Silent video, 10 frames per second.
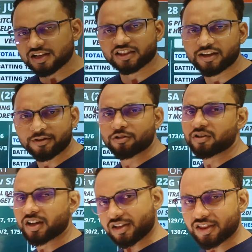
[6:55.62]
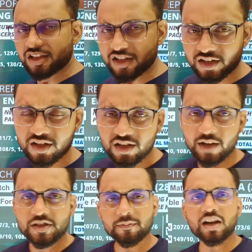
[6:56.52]
सही लगता है मेरे को हाँ इतना तक
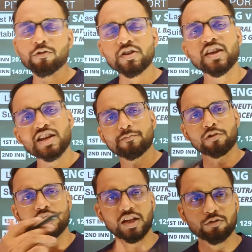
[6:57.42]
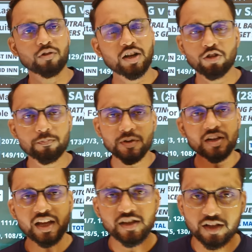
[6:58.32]
अभी हमारा कोई एक बोल दिया तो वो तो हम
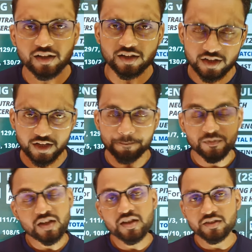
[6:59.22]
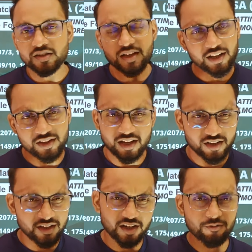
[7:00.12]
पिन नहीं ही करेंगे ठीक है जिसका लगता है
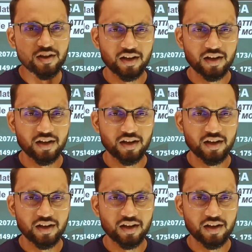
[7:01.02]
कि नहीं यार